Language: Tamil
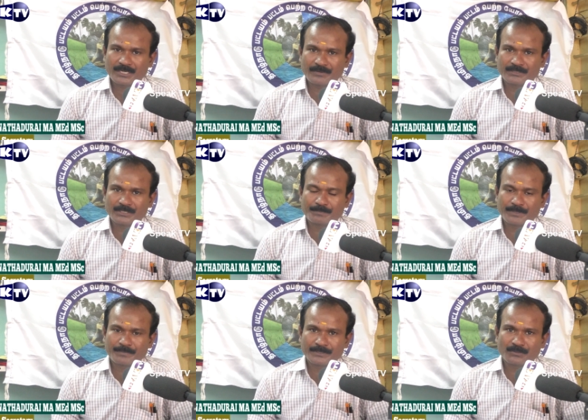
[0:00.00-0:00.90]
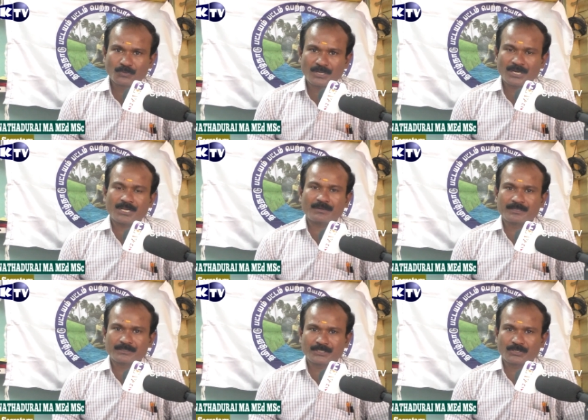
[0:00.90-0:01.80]
ஏன்னா வந்து இப்போ இப்போ வந்து உலக
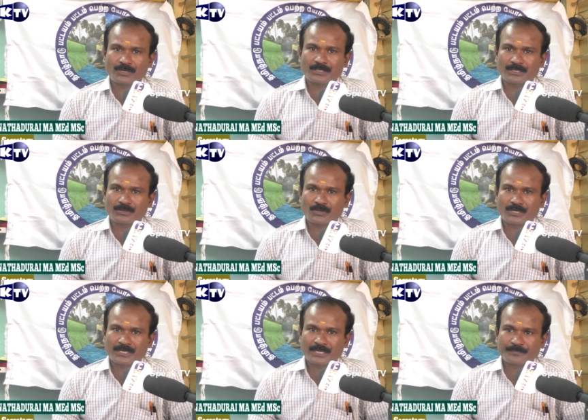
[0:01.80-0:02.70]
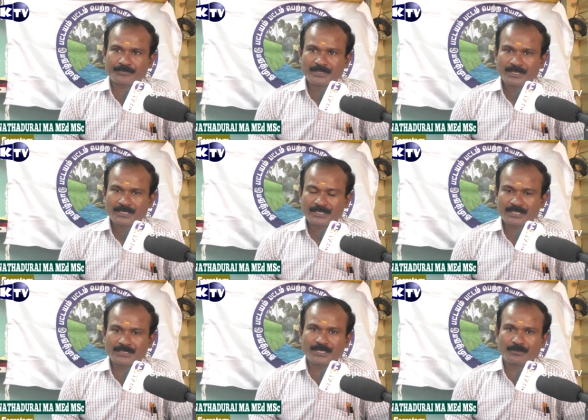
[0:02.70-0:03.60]
அளவில் வந்து யோகா தினம் கொண்டாடுறாங்க
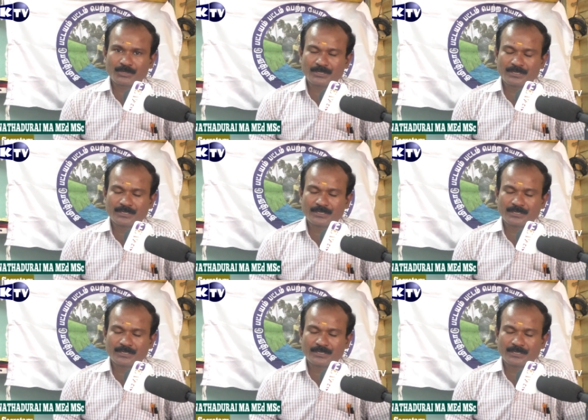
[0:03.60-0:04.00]
எந்த ஒரு